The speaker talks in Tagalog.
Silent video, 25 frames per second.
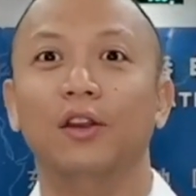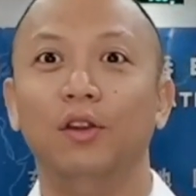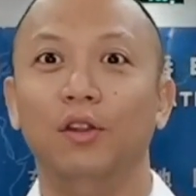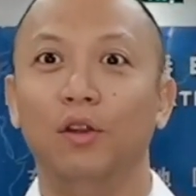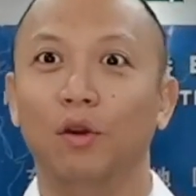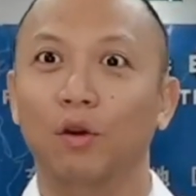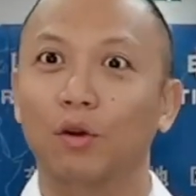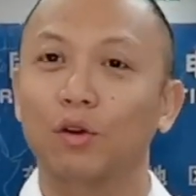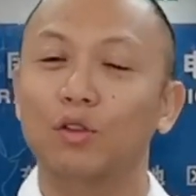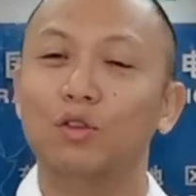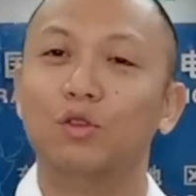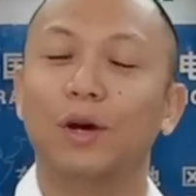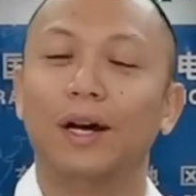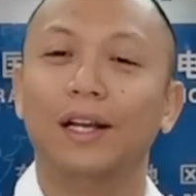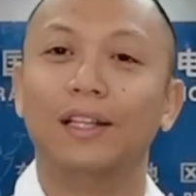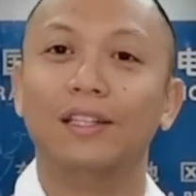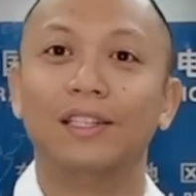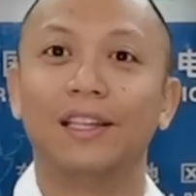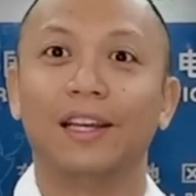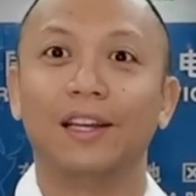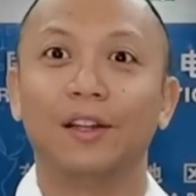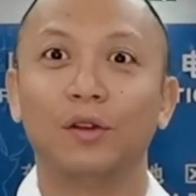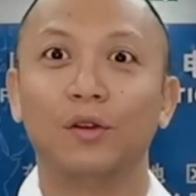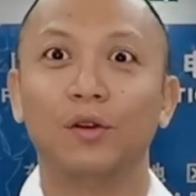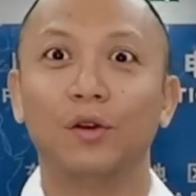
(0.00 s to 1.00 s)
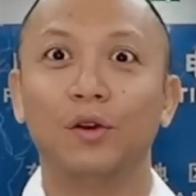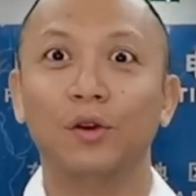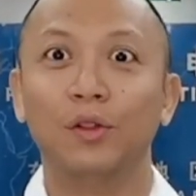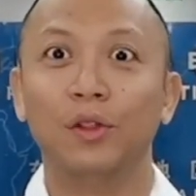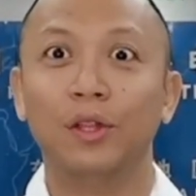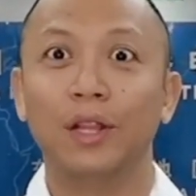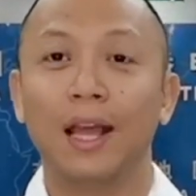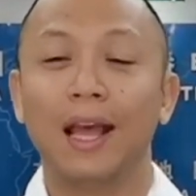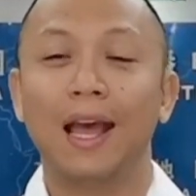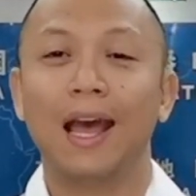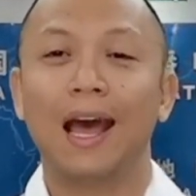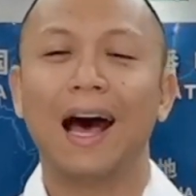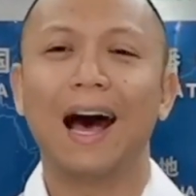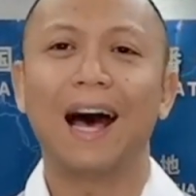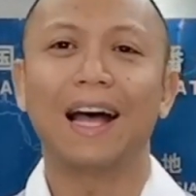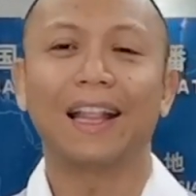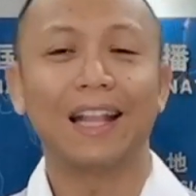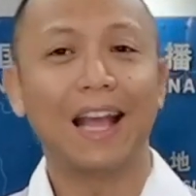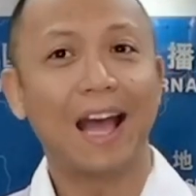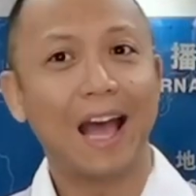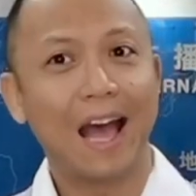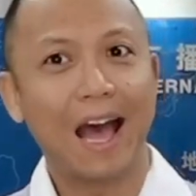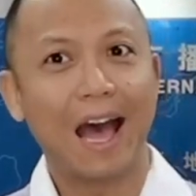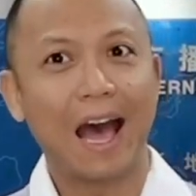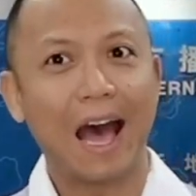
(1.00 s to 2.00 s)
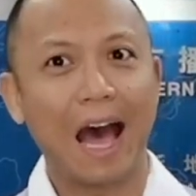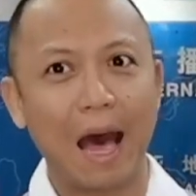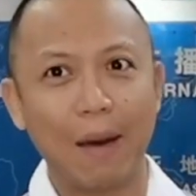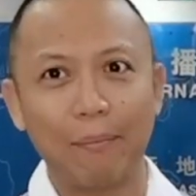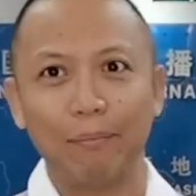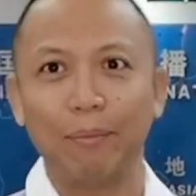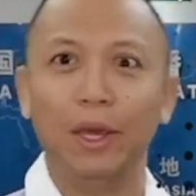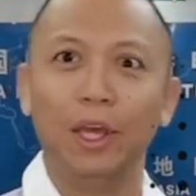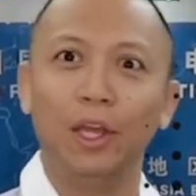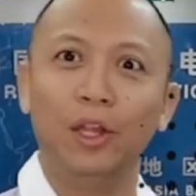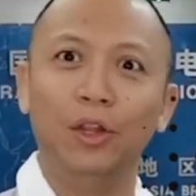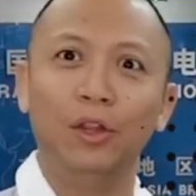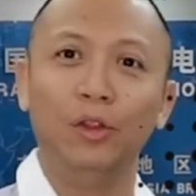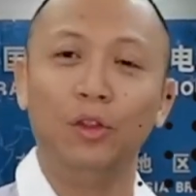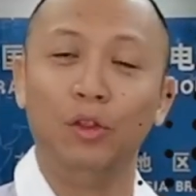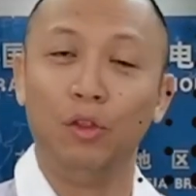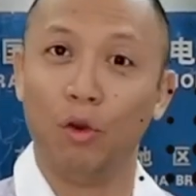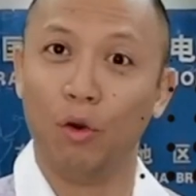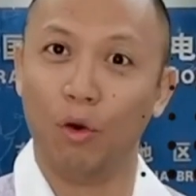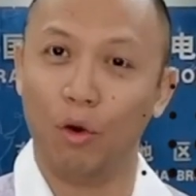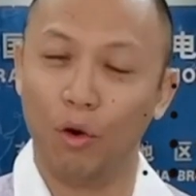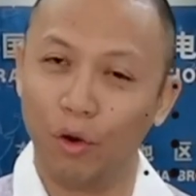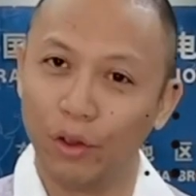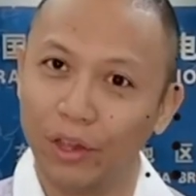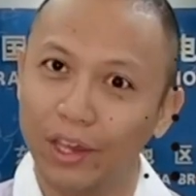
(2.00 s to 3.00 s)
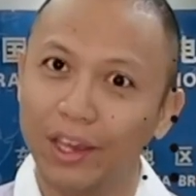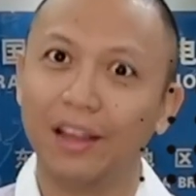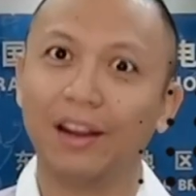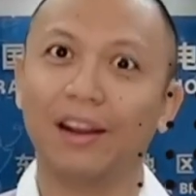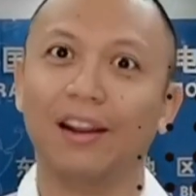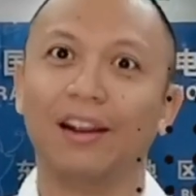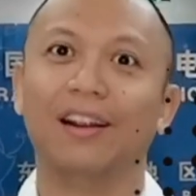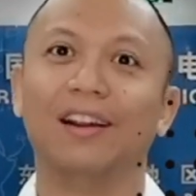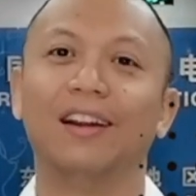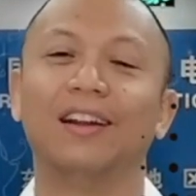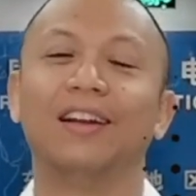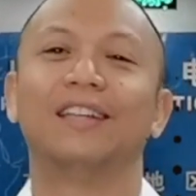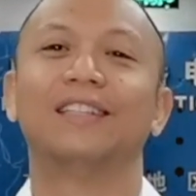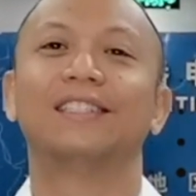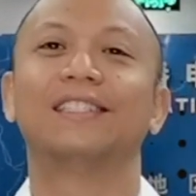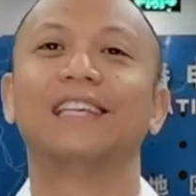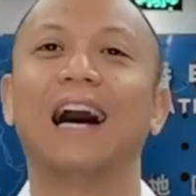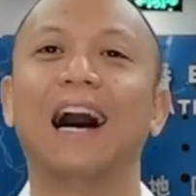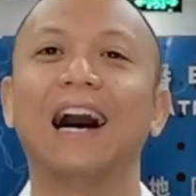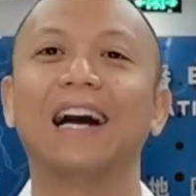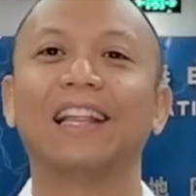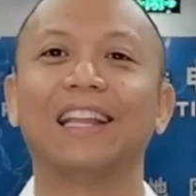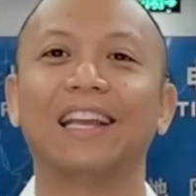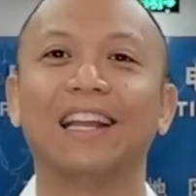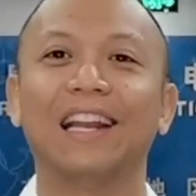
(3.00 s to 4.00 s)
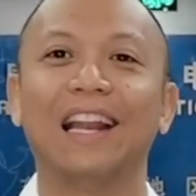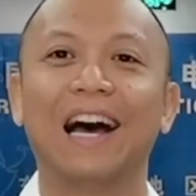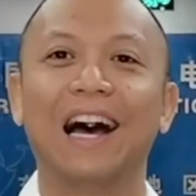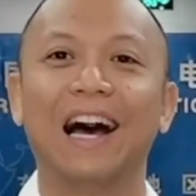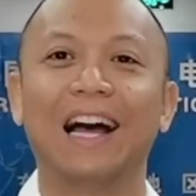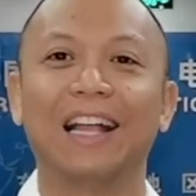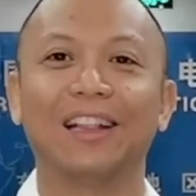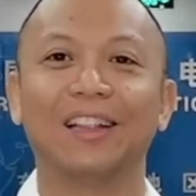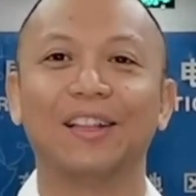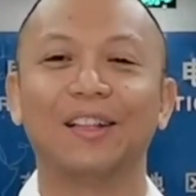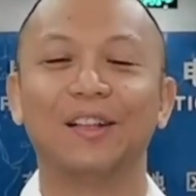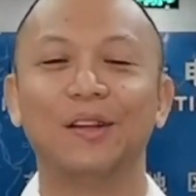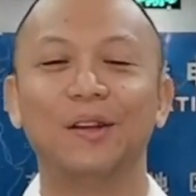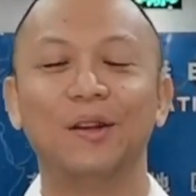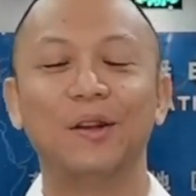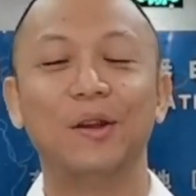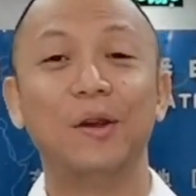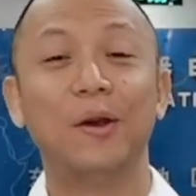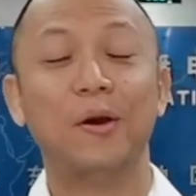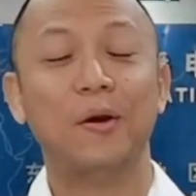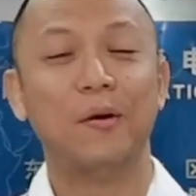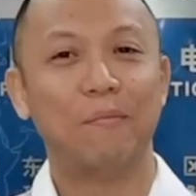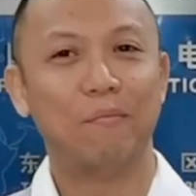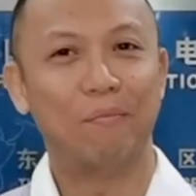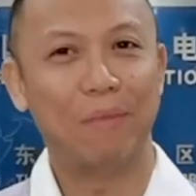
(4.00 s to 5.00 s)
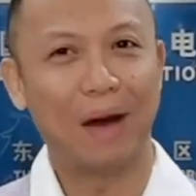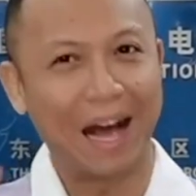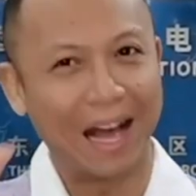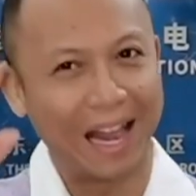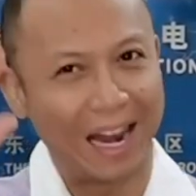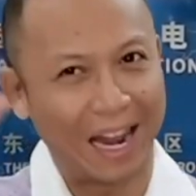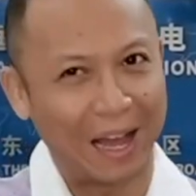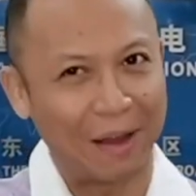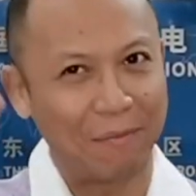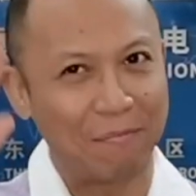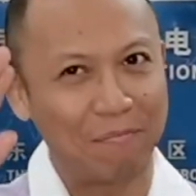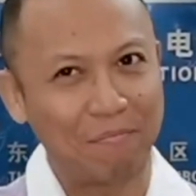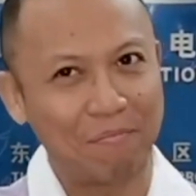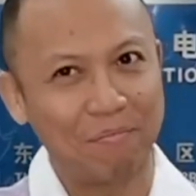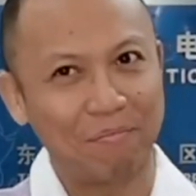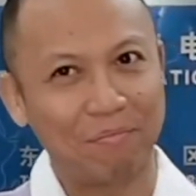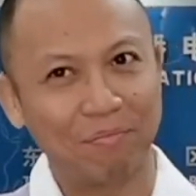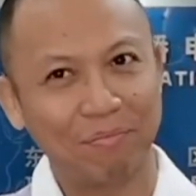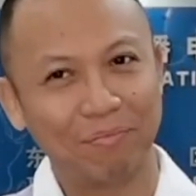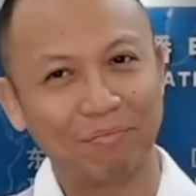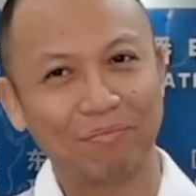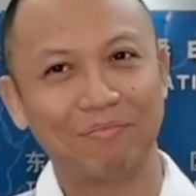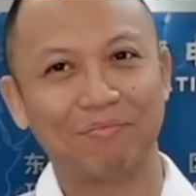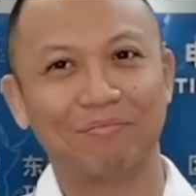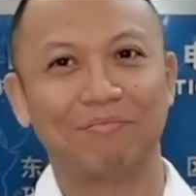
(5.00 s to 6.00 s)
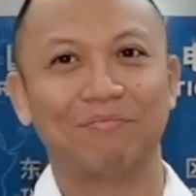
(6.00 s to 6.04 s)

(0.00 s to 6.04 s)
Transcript: Niu Juan Chen Kun, at Happy New Year sa ating lahat! Paalam!